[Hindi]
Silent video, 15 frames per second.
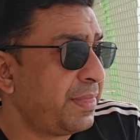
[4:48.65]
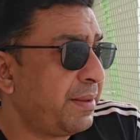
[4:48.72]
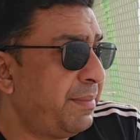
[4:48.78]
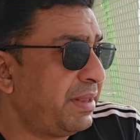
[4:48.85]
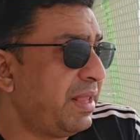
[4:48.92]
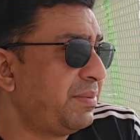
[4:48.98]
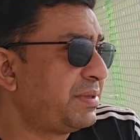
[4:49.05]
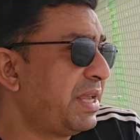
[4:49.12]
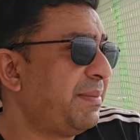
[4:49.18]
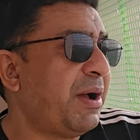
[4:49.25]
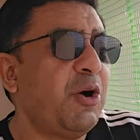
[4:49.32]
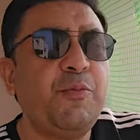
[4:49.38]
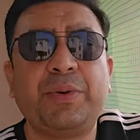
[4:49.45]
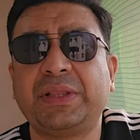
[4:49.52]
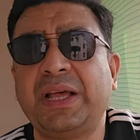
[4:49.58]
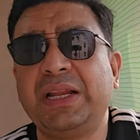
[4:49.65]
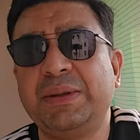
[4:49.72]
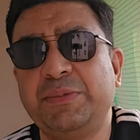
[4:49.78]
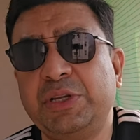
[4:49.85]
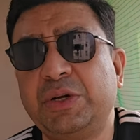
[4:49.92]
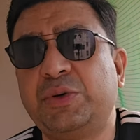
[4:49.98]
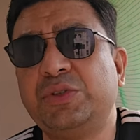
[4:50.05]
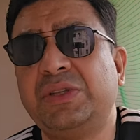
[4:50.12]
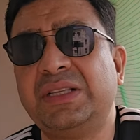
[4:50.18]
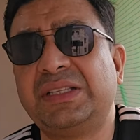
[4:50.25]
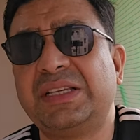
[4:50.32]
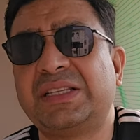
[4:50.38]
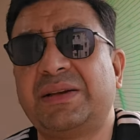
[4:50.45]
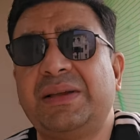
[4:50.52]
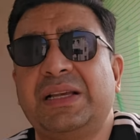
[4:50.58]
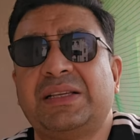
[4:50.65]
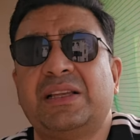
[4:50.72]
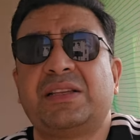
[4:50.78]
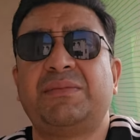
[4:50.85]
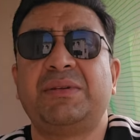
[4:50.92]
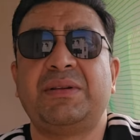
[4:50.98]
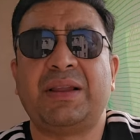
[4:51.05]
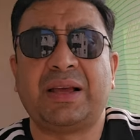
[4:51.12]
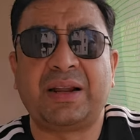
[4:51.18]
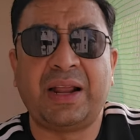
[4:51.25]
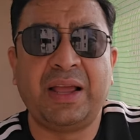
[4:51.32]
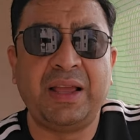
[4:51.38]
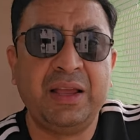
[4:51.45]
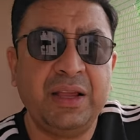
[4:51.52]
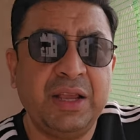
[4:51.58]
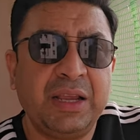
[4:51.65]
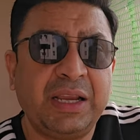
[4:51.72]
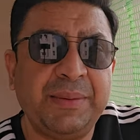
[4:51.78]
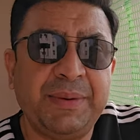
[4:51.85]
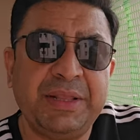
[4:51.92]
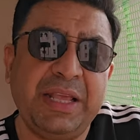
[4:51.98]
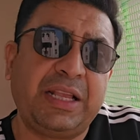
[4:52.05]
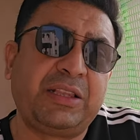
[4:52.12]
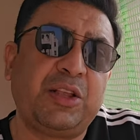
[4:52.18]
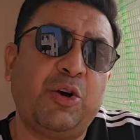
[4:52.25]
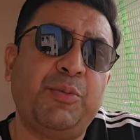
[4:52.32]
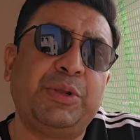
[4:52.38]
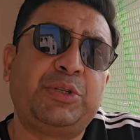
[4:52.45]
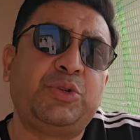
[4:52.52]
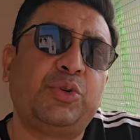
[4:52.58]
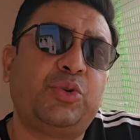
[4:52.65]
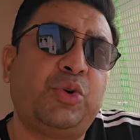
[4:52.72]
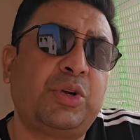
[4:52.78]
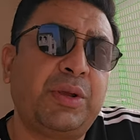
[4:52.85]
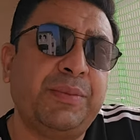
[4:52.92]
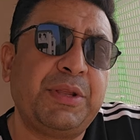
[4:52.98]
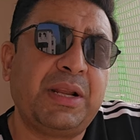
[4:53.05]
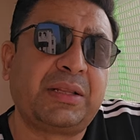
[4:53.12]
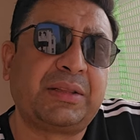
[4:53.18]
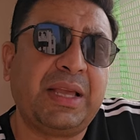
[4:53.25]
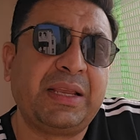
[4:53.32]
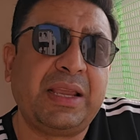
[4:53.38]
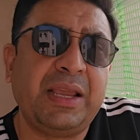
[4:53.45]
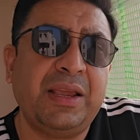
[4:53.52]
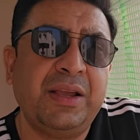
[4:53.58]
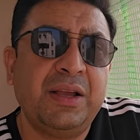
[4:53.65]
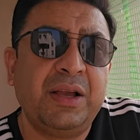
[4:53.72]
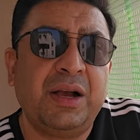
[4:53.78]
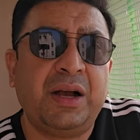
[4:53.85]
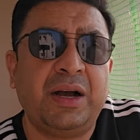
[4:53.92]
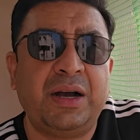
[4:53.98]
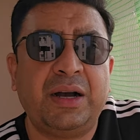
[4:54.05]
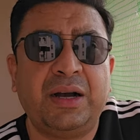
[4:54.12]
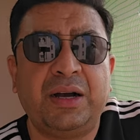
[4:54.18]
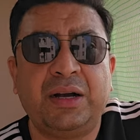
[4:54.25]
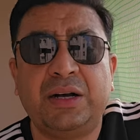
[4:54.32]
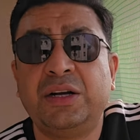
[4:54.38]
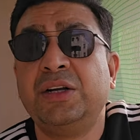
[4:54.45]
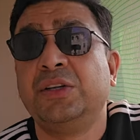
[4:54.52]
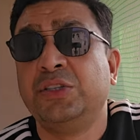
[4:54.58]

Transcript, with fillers: मतलब समहाउ पता नहीं मुझे कुछ दिन से ऐसा समझ लग रहा है कि मैं देखता हूँ बच्चों को कि मुझे लगता है कि आ,